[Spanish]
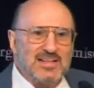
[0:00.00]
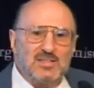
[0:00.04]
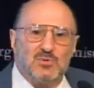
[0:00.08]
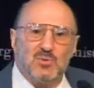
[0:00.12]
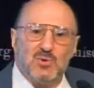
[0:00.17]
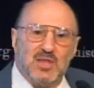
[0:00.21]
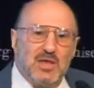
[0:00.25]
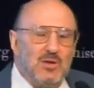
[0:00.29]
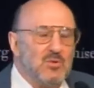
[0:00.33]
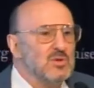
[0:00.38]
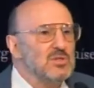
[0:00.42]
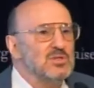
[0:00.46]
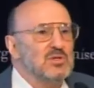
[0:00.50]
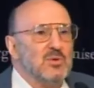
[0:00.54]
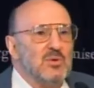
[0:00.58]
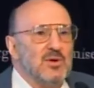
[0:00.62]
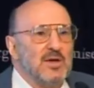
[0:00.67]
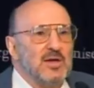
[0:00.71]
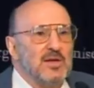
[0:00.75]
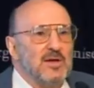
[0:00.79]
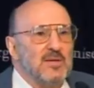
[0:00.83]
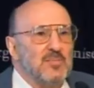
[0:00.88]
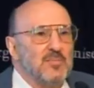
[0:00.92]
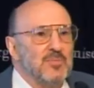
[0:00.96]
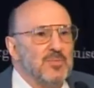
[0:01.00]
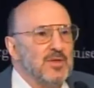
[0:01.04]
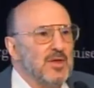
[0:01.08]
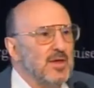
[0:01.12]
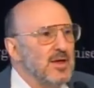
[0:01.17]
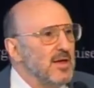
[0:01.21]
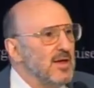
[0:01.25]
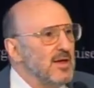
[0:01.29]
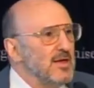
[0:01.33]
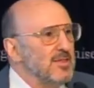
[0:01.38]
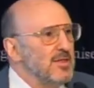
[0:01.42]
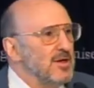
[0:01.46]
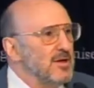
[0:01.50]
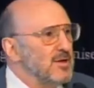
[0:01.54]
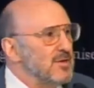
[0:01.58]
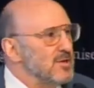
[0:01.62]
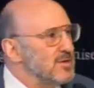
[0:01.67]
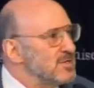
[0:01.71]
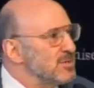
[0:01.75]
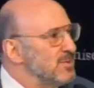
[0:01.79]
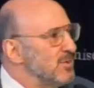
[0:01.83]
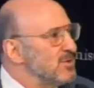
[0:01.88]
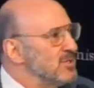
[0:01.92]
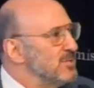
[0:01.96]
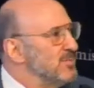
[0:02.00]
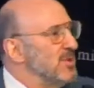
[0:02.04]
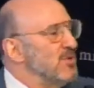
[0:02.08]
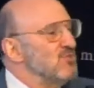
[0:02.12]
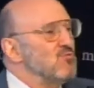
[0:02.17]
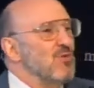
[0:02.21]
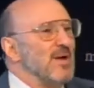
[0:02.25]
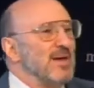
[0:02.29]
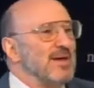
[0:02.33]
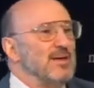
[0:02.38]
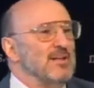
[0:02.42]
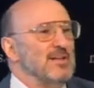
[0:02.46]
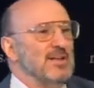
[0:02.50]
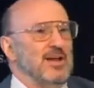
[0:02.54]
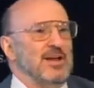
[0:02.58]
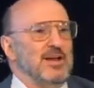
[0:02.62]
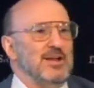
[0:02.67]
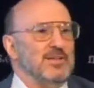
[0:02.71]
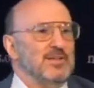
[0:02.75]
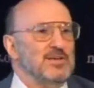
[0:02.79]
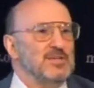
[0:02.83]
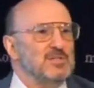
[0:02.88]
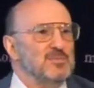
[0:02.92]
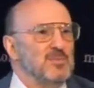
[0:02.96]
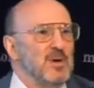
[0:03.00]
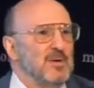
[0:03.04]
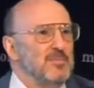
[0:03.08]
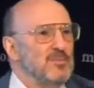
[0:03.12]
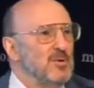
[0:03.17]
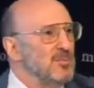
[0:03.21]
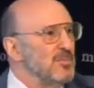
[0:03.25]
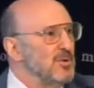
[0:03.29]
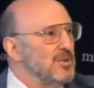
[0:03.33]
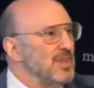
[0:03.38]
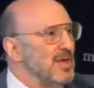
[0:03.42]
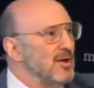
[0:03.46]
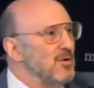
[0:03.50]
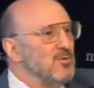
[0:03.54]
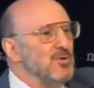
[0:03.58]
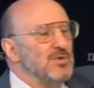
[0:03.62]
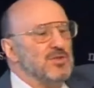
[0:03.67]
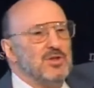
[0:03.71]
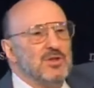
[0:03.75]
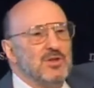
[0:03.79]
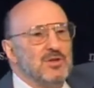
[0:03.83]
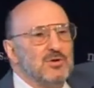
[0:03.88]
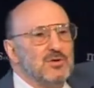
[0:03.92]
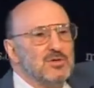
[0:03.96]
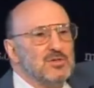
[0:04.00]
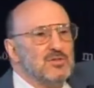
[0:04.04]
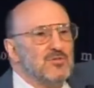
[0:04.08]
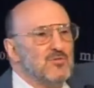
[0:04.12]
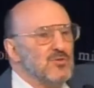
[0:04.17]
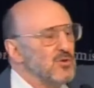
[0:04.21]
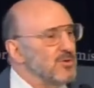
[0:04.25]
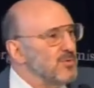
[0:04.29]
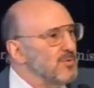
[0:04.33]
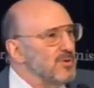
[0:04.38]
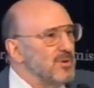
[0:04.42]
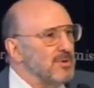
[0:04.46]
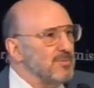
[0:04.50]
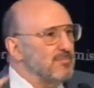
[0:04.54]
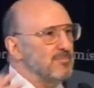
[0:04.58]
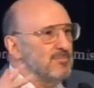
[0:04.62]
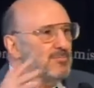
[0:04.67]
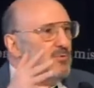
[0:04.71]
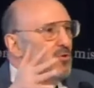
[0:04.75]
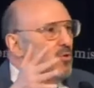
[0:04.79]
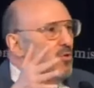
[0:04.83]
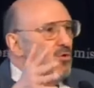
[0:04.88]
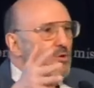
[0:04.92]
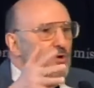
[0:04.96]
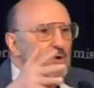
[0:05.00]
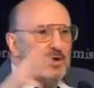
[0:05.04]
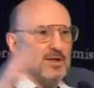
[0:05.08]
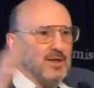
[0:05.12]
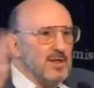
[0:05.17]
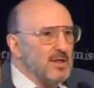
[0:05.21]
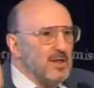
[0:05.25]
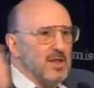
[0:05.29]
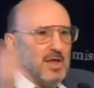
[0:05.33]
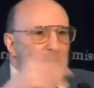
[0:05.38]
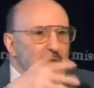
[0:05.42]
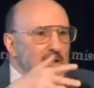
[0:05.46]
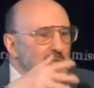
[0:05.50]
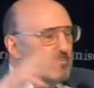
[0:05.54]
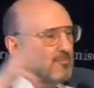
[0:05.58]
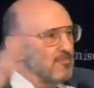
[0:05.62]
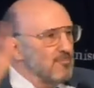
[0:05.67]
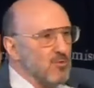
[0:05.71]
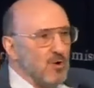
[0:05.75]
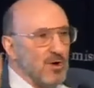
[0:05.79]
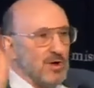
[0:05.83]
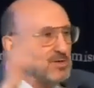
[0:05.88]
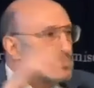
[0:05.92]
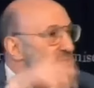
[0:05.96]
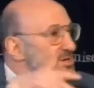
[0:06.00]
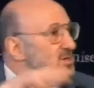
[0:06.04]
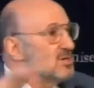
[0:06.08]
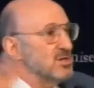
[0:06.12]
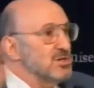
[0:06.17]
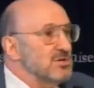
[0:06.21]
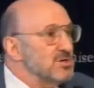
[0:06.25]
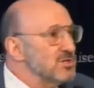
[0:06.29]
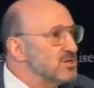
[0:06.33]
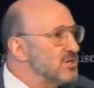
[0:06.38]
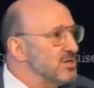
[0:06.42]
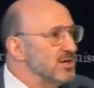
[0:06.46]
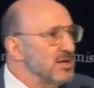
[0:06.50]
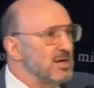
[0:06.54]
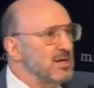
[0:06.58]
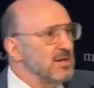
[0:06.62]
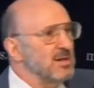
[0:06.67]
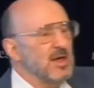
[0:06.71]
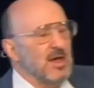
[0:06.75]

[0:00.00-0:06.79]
Eso es lo que estaban haciendo. Se supone que deben regular a estas personas, pero salieron en las noticias por pornografía y prostitución.